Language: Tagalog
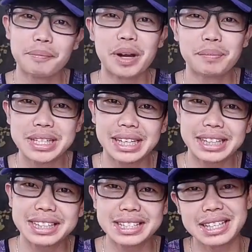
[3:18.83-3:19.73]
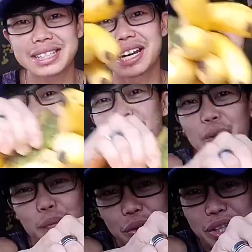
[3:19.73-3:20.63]
Kapag may sakit ka sa tiyan,
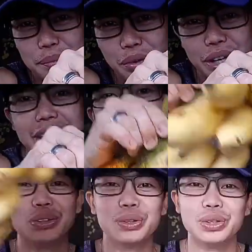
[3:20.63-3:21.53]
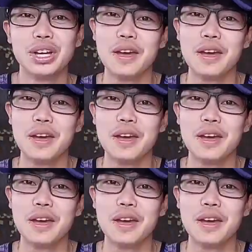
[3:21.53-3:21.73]
siguro pwede mong kainin to.